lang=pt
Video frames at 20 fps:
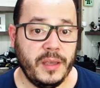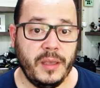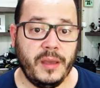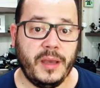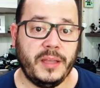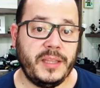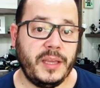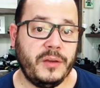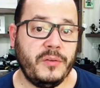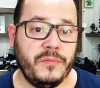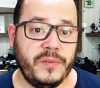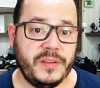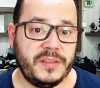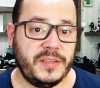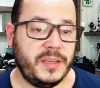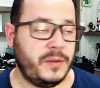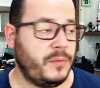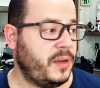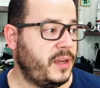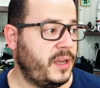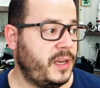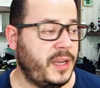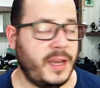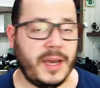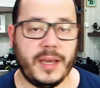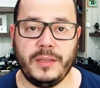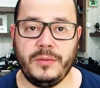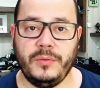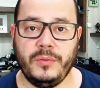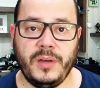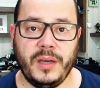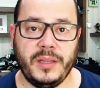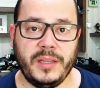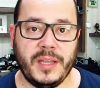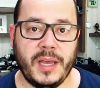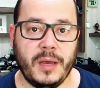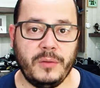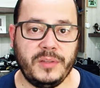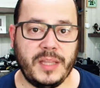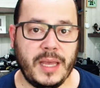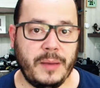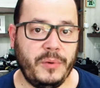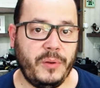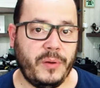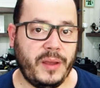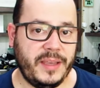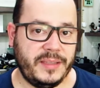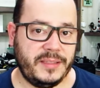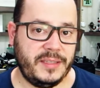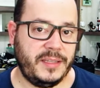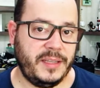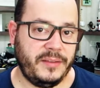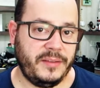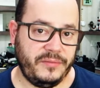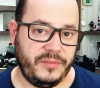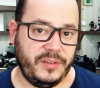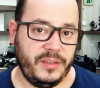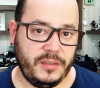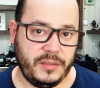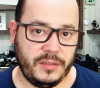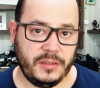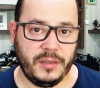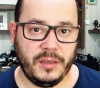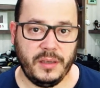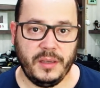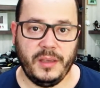Até conversei com aquele cara do canal, WASD20,